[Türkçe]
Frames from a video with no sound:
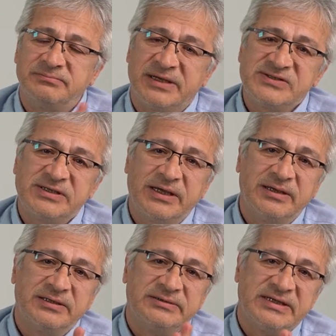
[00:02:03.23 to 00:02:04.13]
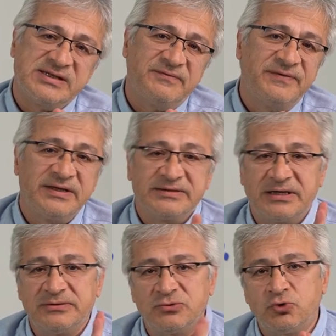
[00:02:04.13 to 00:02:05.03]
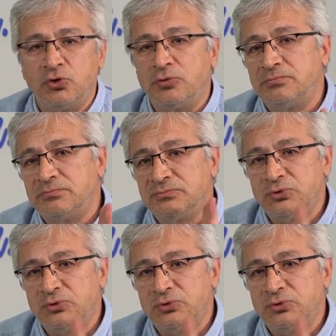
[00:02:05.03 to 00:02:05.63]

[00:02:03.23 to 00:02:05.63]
maske, dezenfektan, tulum,